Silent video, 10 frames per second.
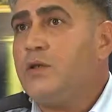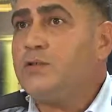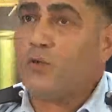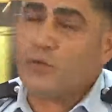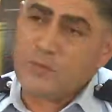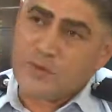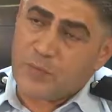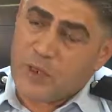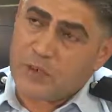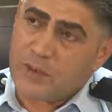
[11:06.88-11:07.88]
İşte orada biz
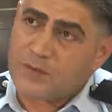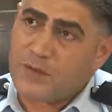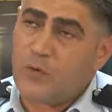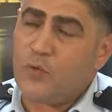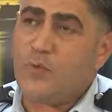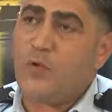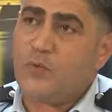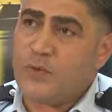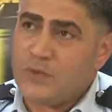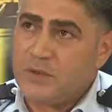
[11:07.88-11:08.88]
park yasağı olup
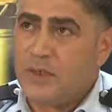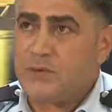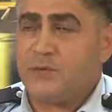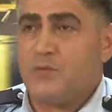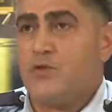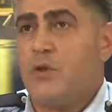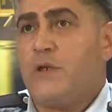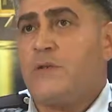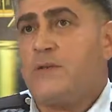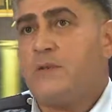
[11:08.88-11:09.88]
olmadığına, şimdi şöyle
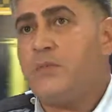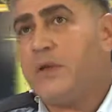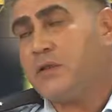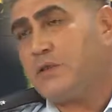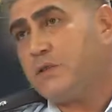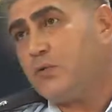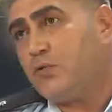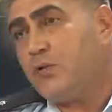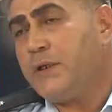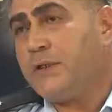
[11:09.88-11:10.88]
e, park yasağı
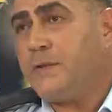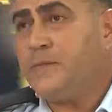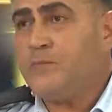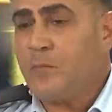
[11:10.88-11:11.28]
uygularken